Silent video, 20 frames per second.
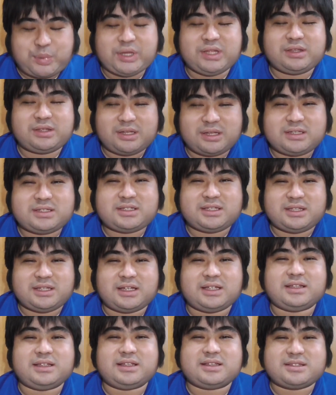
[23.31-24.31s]
般男性
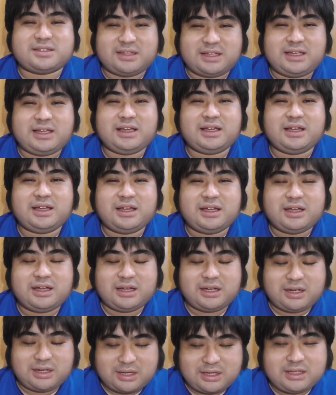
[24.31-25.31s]
なんですね。
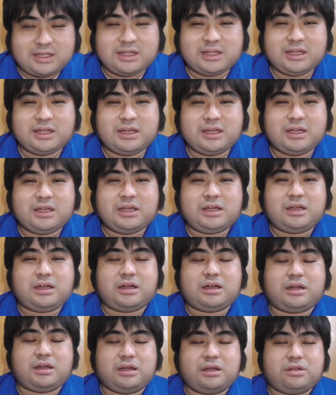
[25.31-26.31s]
はい、
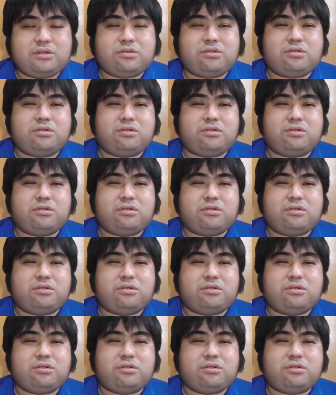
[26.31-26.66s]
綾